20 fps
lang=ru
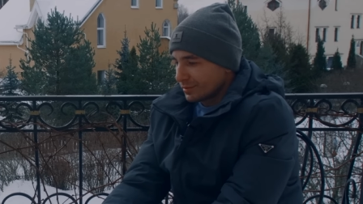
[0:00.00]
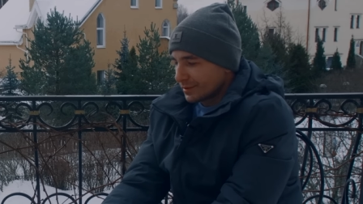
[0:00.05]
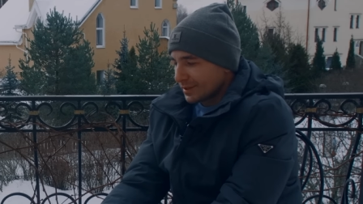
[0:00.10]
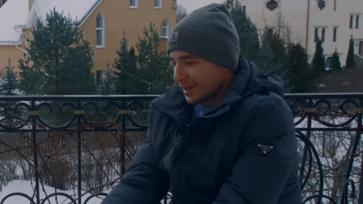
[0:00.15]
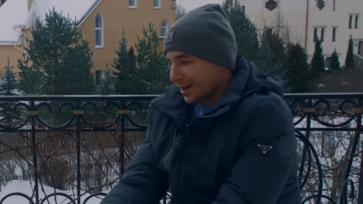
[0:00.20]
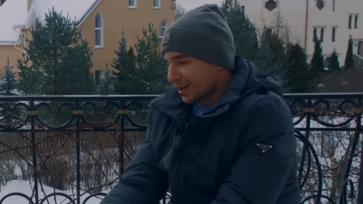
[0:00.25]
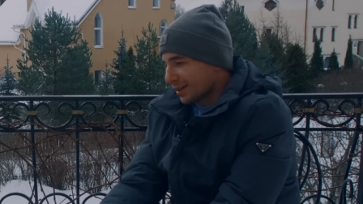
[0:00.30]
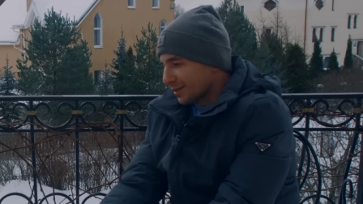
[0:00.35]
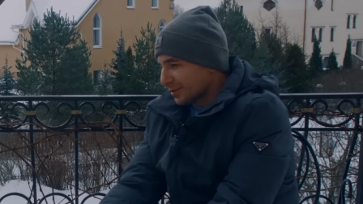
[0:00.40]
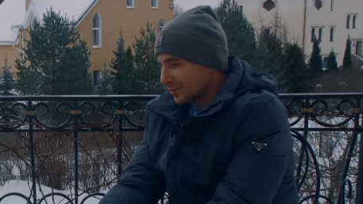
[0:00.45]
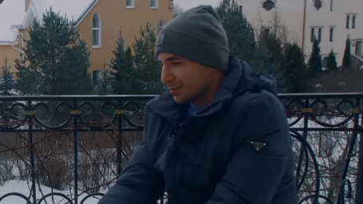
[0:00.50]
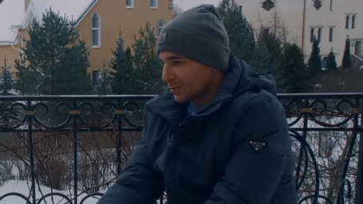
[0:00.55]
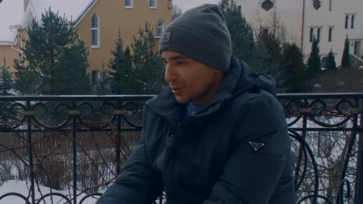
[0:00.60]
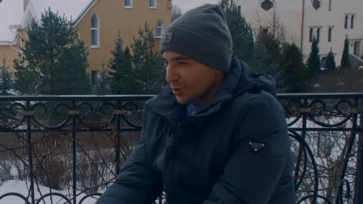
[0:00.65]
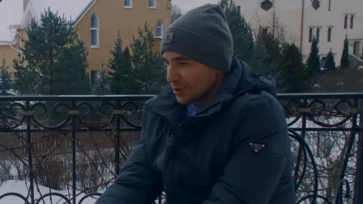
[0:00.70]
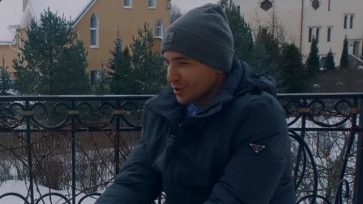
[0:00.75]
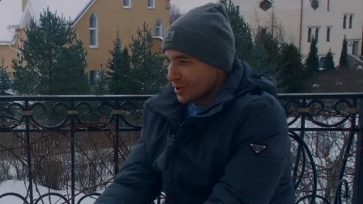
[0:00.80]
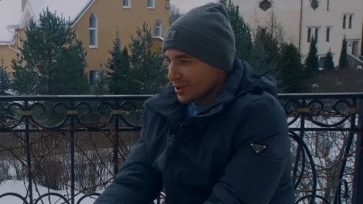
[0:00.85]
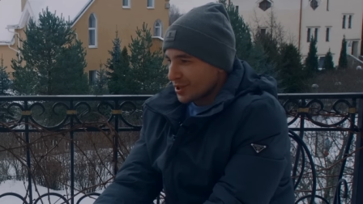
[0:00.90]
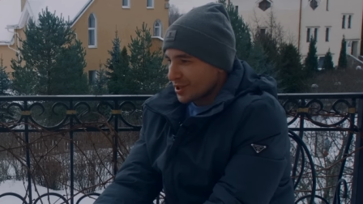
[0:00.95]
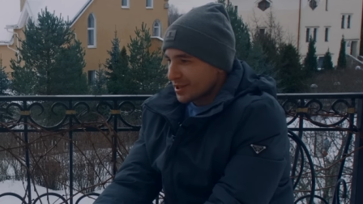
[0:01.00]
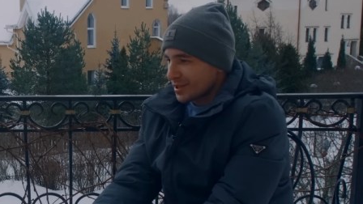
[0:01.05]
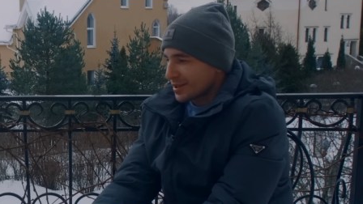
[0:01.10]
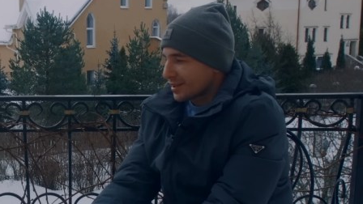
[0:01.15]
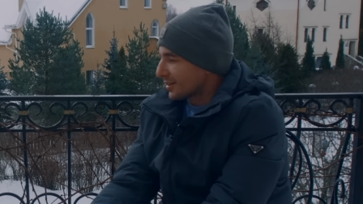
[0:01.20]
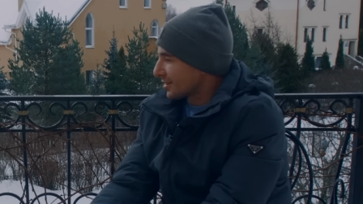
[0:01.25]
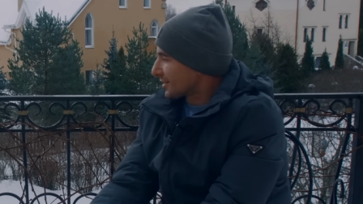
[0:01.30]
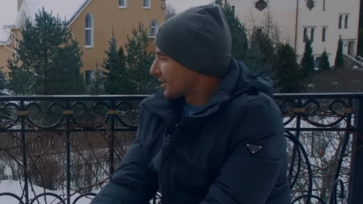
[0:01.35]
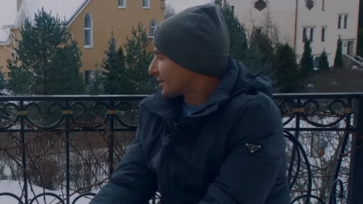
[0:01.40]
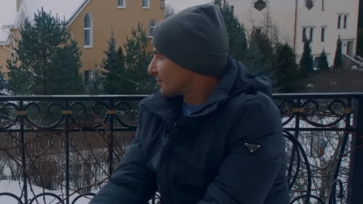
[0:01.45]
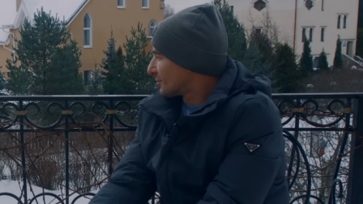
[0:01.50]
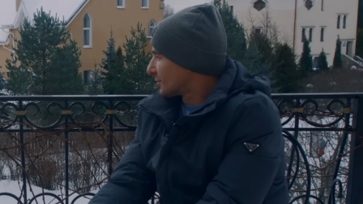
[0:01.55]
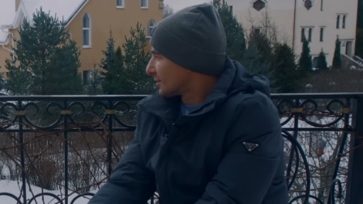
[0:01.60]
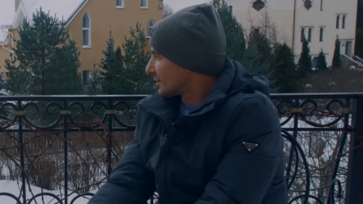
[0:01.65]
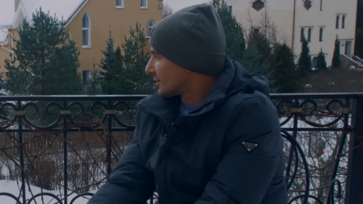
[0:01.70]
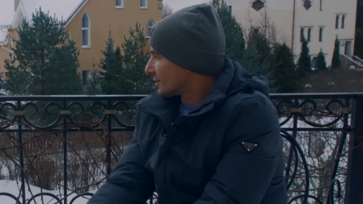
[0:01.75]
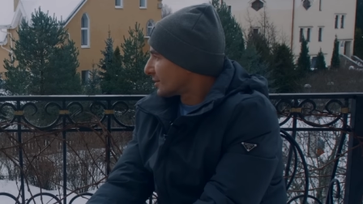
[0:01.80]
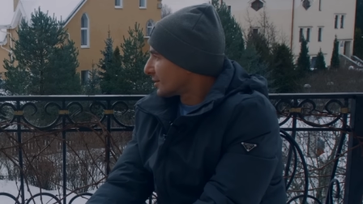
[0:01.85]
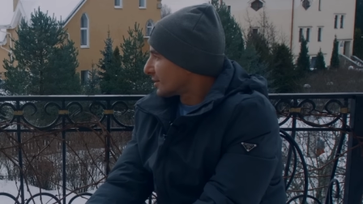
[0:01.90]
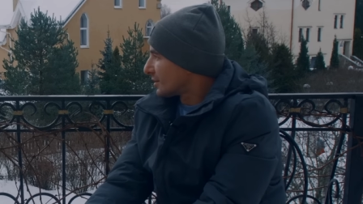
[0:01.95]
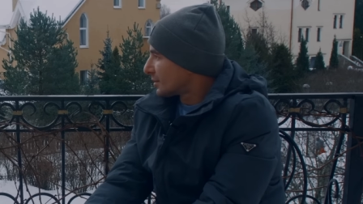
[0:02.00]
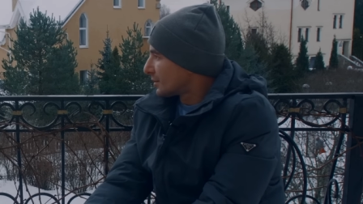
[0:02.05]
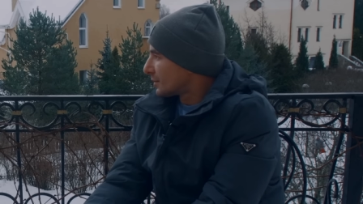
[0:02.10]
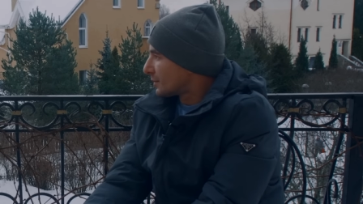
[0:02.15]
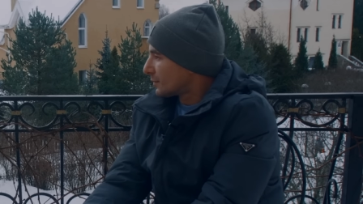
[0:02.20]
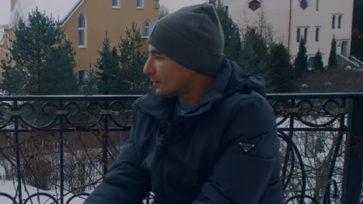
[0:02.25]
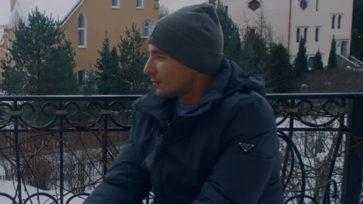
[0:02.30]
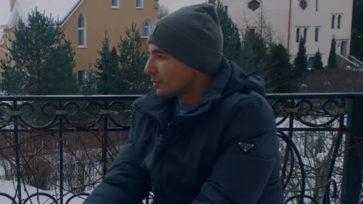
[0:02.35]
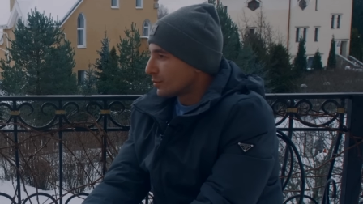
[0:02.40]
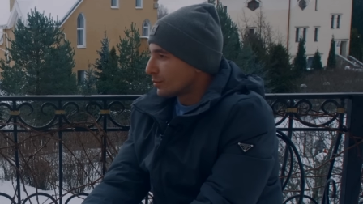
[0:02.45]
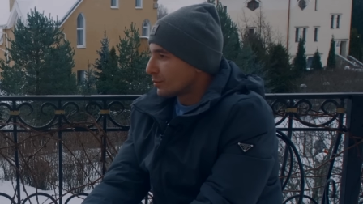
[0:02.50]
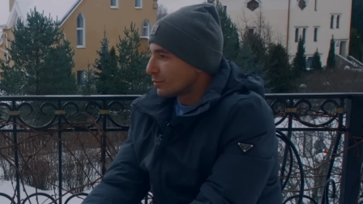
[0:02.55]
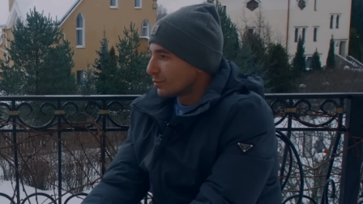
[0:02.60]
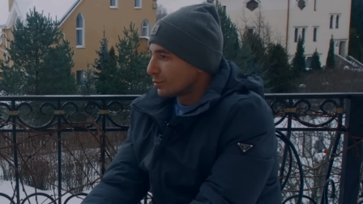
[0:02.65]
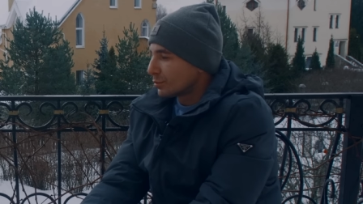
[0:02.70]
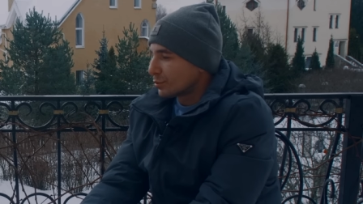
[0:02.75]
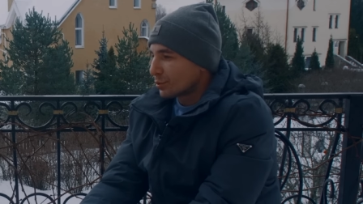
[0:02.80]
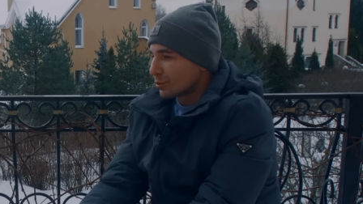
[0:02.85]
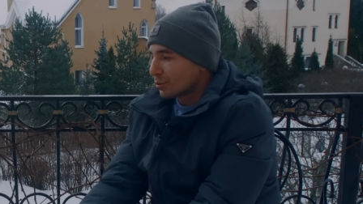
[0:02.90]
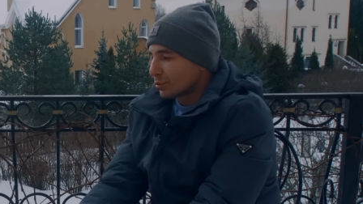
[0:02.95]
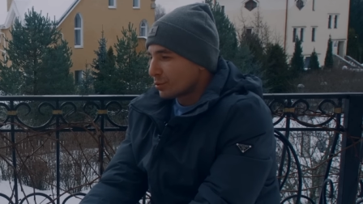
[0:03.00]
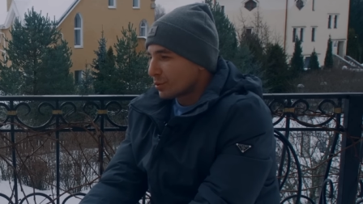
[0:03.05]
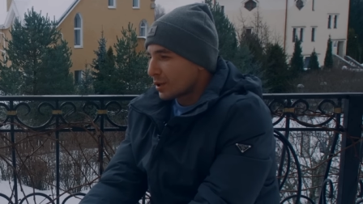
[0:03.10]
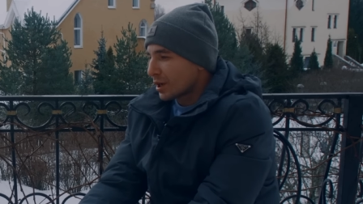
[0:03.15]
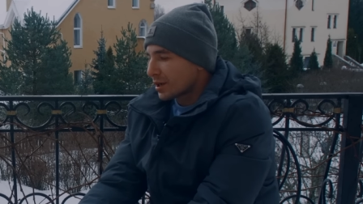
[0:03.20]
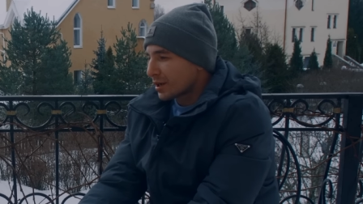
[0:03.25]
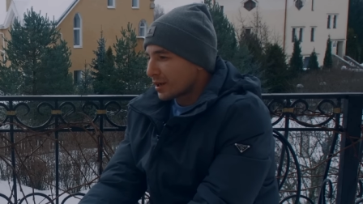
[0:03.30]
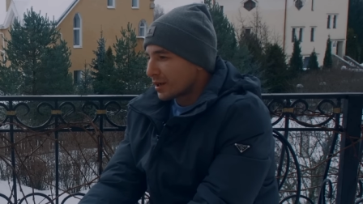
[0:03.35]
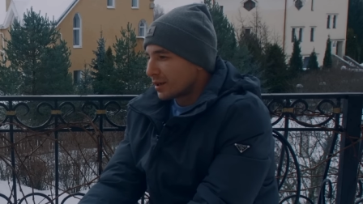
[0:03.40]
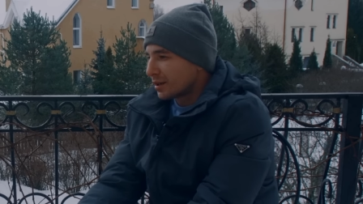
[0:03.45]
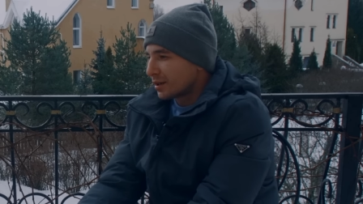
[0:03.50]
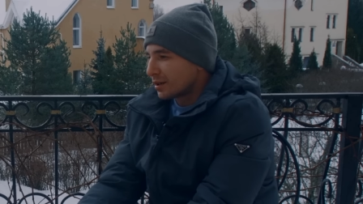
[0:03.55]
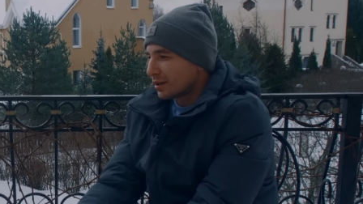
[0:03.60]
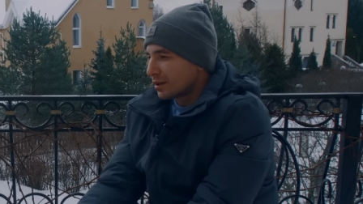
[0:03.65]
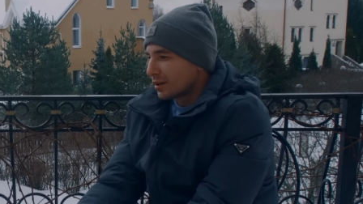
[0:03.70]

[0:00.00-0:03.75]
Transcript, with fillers: так, просто чисто как бы угорали